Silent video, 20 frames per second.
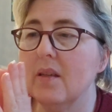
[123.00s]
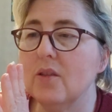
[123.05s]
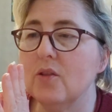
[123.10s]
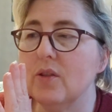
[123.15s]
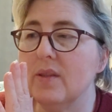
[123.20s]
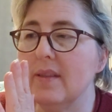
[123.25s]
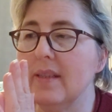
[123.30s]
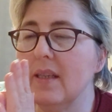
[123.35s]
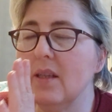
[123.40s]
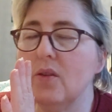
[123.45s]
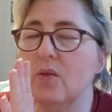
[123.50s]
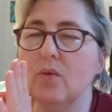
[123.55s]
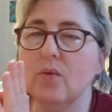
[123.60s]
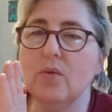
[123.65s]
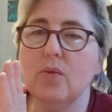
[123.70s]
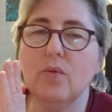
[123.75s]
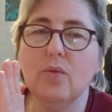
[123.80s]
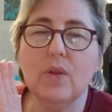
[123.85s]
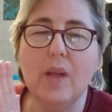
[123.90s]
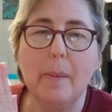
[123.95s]
je sais
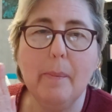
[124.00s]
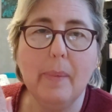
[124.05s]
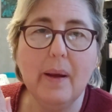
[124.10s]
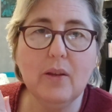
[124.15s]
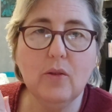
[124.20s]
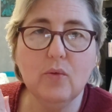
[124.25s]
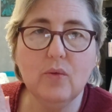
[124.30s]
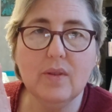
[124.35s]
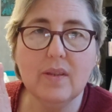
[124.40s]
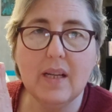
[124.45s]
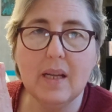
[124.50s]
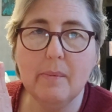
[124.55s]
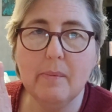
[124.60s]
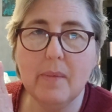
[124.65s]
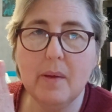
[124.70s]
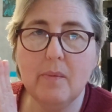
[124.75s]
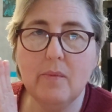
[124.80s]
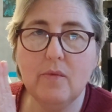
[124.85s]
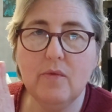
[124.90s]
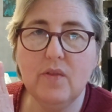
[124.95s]
qu'on n'a pas tous les
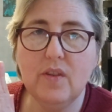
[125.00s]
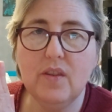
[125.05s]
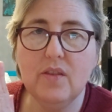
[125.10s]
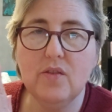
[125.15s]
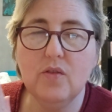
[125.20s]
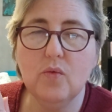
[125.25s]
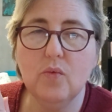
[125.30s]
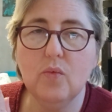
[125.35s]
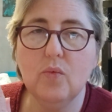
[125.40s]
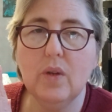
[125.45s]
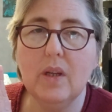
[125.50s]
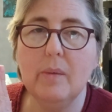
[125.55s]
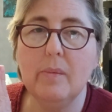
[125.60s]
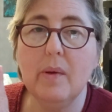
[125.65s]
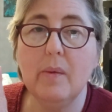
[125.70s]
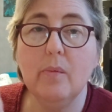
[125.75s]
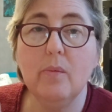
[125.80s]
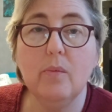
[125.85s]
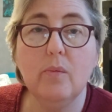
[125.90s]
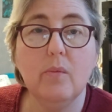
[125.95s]
mêmes visions, les
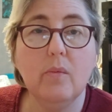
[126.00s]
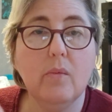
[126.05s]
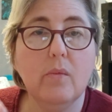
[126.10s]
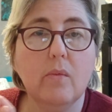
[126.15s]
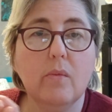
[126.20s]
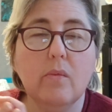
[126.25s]
mêmes...